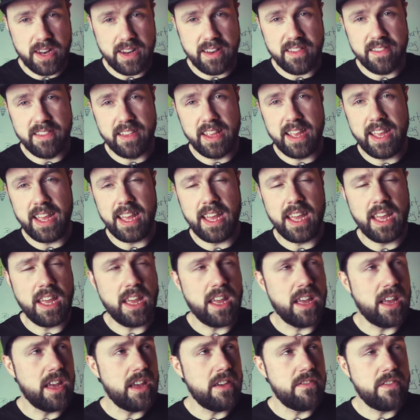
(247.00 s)
wieder diese
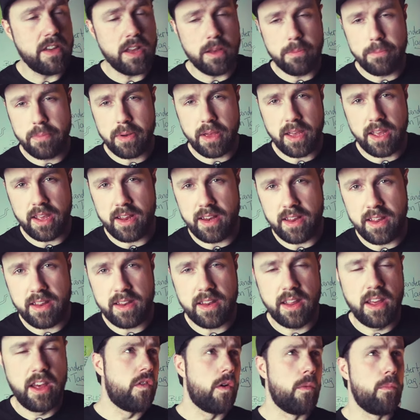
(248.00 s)
ewige
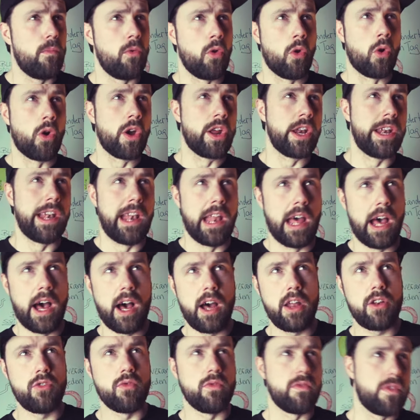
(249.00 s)
Predigt vom neuen
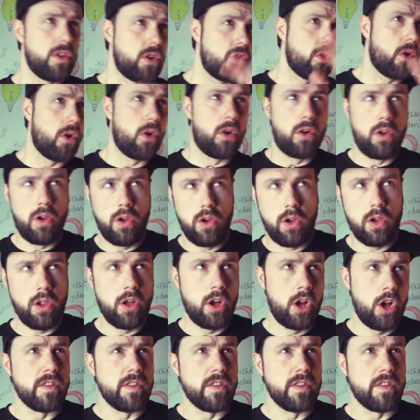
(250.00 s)
Lernen und wie toll